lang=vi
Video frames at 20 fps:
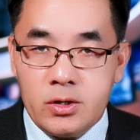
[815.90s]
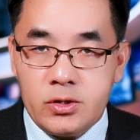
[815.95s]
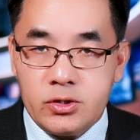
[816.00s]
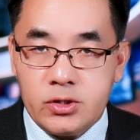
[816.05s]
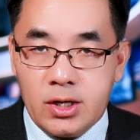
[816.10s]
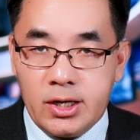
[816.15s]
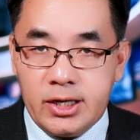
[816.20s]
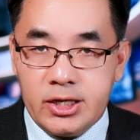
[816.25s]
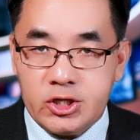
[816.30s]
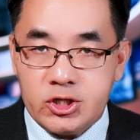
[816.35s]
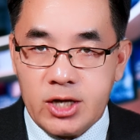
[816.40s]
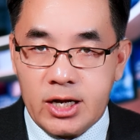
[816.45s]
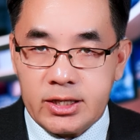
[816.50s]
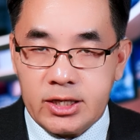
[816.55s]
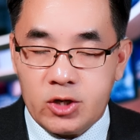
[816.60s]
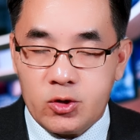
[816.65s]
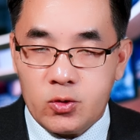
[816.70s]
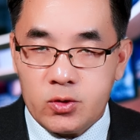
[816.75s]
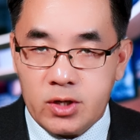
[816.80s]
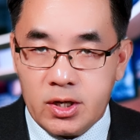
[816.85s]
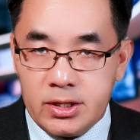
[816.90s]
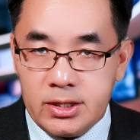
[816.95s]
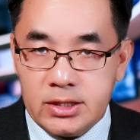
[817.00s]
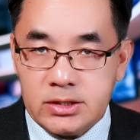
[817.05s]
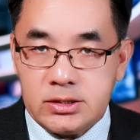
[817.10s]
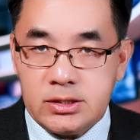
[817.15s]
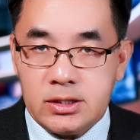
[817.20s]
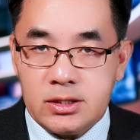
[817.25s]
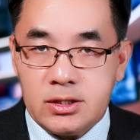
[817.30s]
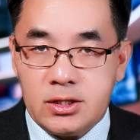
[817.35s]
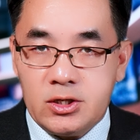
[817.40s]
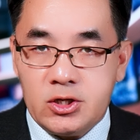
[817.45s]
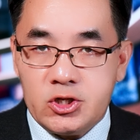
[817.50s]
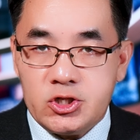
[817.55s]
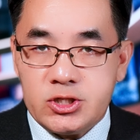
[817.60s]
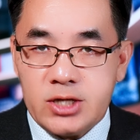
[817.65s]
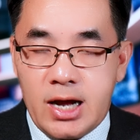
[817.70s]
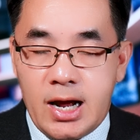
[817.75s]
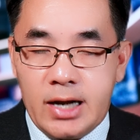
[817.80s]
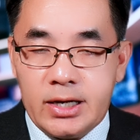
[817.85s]
giờ lý cha tại đội trận nhiệt sĩ cái tiếng
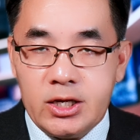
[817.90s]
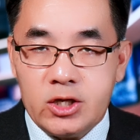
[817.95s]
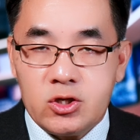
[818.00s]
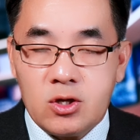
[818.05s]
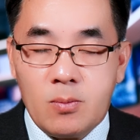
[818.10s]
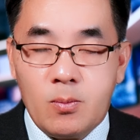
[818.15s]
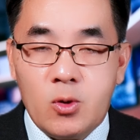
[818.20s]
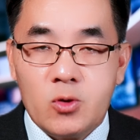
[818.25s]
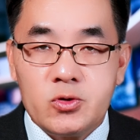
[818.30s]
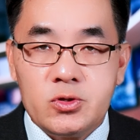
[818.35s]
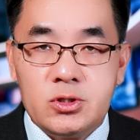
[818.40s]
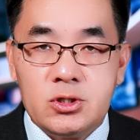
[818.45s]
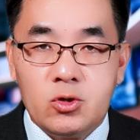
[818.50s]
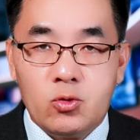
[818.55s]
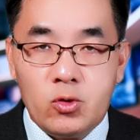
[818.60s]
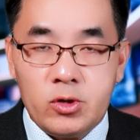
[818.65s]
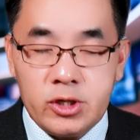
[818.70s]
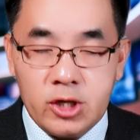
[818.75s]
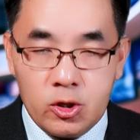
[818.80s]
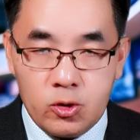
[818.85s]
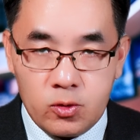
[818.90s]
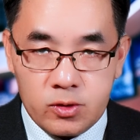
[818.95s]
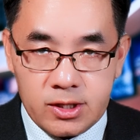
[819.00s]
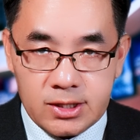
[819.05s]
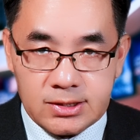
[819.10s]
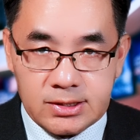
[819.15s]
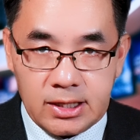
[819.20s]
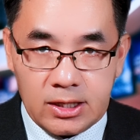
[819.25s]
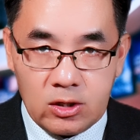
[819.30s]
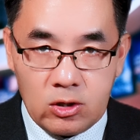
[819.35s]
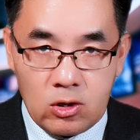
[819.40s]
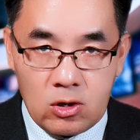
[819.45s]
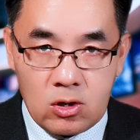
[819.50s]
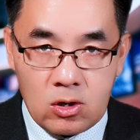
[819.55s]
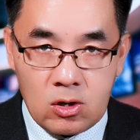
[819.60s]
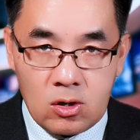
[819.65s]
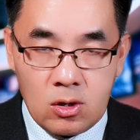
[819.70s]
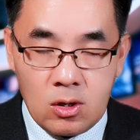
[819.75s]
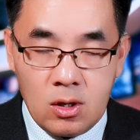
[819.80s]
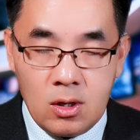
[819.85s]
trà thì cho phong diệu của nhau đội trận sang nọ,
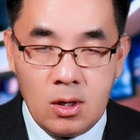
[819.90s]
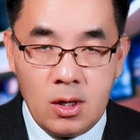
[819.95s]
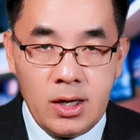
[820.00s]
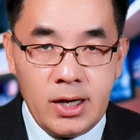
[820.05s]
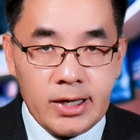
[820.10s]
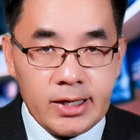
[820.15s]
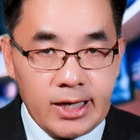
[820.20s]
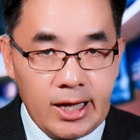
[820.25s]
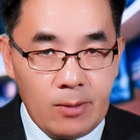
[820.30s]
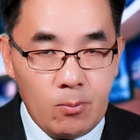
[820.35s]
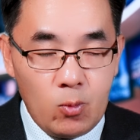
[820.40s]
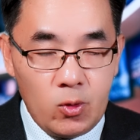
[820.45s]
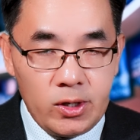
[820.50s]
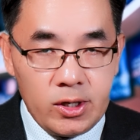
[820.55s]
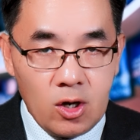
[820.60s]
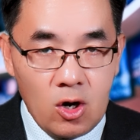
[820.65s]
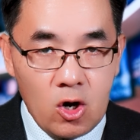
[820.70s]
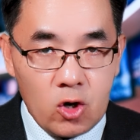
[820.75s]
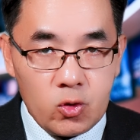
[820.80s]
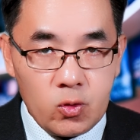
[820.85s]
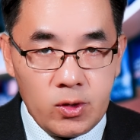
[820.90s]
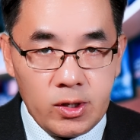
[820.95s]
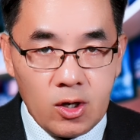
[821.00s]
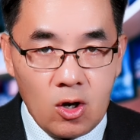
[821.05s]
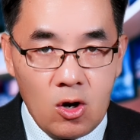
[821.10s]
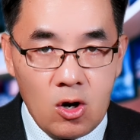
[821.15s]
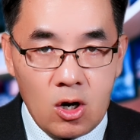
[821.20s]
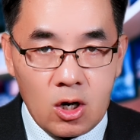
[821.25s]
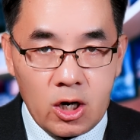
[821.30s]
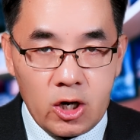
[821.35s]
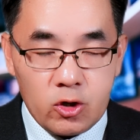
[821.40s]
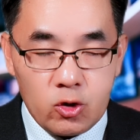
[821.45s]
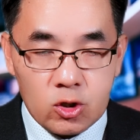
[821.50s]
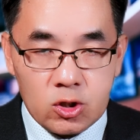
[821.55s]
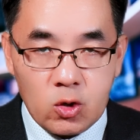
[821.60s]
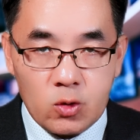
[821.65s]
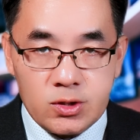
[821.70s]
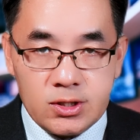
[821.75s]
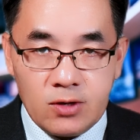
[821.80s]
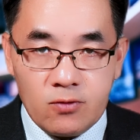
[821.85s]
kể mỗi giờ khó đội giờ khó có yếu tố
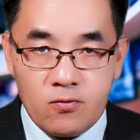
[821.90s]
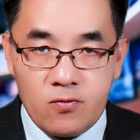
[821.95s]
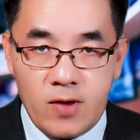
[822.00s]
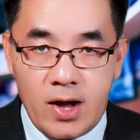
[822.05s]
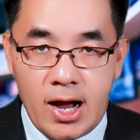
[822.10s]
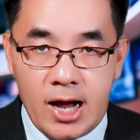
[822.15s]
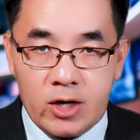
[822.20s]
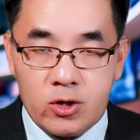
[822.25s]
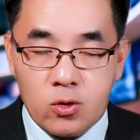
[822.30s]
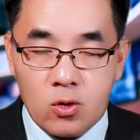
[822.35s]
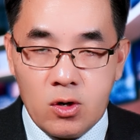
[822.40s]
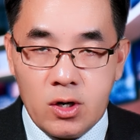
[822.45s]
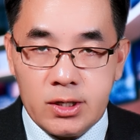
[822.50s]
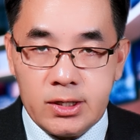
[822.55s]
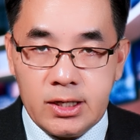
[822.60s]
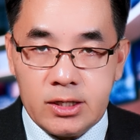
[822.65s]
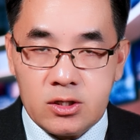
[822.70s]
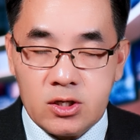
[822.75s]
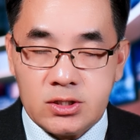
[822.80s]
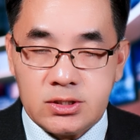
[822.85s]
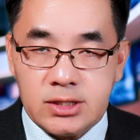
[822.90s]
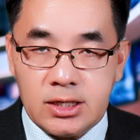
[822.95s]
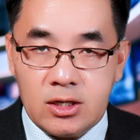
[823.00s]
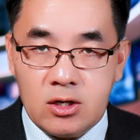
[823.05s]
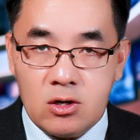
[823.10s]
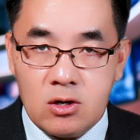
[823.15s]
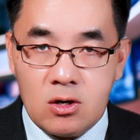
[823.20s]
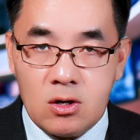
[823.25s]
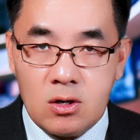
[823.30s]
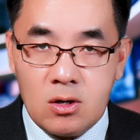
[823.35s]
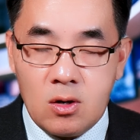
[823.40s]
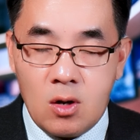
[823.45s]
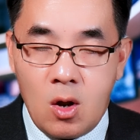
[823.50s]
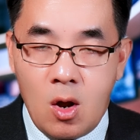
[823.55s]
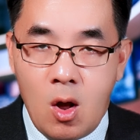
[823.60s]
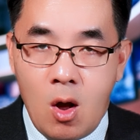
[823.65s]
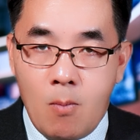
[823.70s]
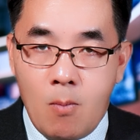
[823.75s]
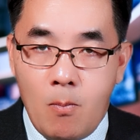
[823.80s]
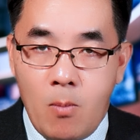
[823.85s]
chống phá đội khó để cho sang nọ,
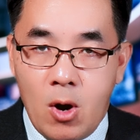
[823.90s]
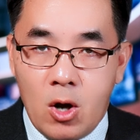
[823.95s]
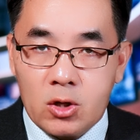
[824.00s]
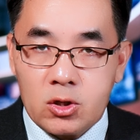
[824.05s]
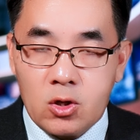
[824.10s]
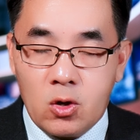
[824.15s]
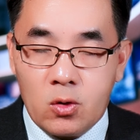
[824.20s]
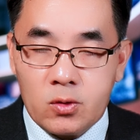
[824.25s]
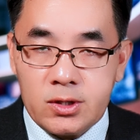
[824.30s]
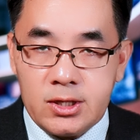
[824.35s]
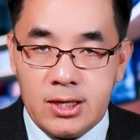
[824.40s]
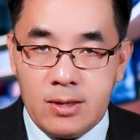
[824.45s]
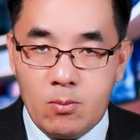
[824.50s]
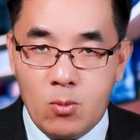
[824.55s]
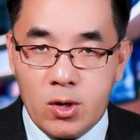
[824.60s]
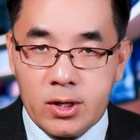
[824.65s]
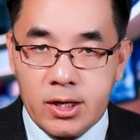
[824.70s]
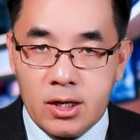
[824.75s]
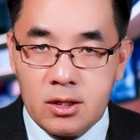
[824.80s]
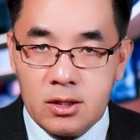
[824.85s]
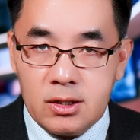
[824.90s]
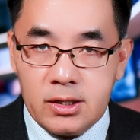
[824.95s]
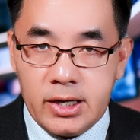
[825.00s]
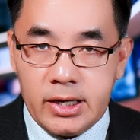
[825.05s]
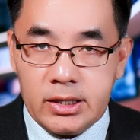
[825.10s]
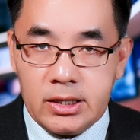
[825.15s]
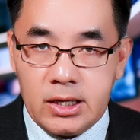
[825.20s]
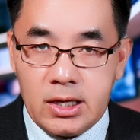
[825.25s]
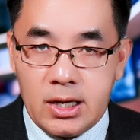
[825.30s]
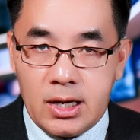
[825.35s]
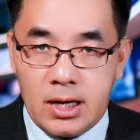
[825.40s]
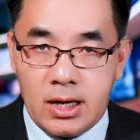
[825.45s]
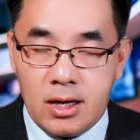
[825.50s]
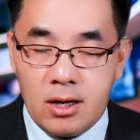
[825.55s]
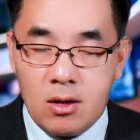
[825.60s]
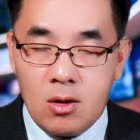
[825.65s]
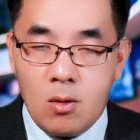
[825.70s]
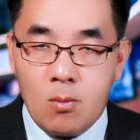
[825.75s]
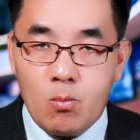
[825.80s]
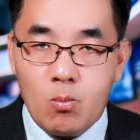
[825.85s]
bỏ tàu thêm một căn cứ hải địa,
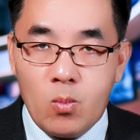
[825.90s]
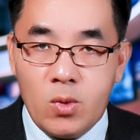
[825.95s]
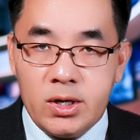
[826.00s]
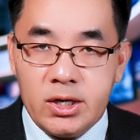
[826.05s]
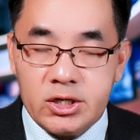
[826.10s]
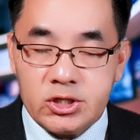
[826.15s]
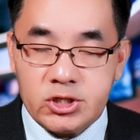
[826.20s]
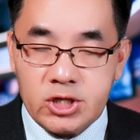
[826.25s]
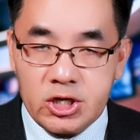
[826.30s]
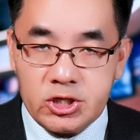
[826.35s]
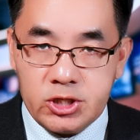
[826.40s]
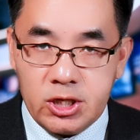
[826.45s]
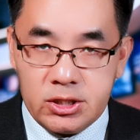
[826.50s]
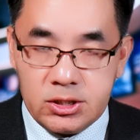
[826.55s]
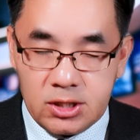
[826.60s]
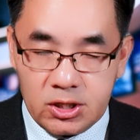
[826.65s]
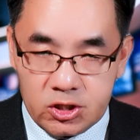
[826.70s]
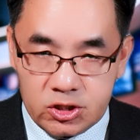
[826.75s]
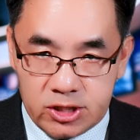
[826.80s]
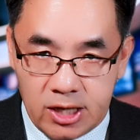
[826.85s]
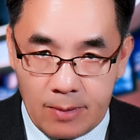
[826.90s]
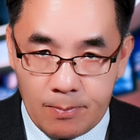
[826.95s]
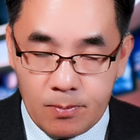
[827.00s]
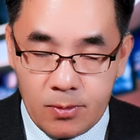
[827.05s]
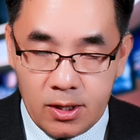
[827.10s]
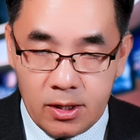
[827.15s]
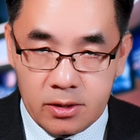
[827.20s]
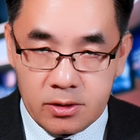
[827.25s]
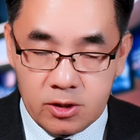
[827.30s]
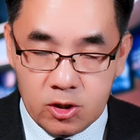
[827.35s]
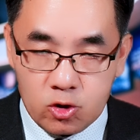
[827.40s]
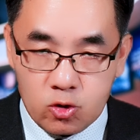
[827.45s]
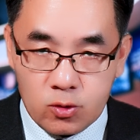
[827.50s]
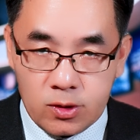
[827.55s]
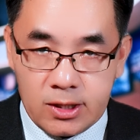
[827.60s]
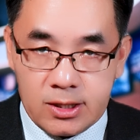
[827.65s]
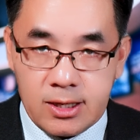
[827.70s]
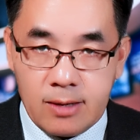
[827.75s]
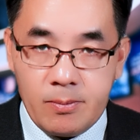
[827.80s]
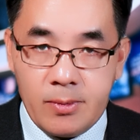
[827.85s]
muốn hình trả chế chống chập lời nhau đội
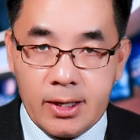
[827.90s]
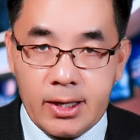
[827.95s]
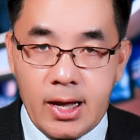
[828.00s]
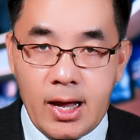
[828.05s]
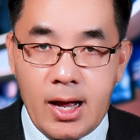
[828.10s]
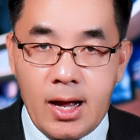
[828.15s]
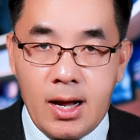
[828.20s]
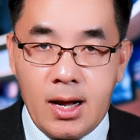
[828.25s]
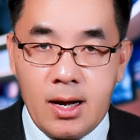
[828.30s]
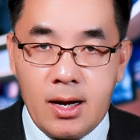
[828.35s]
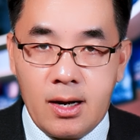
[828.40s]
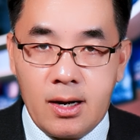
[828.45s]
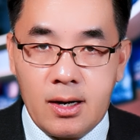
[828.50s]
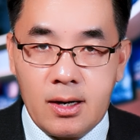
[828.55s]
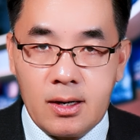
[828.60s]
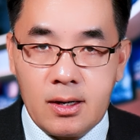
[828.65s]
tới chạm Mỹ cả.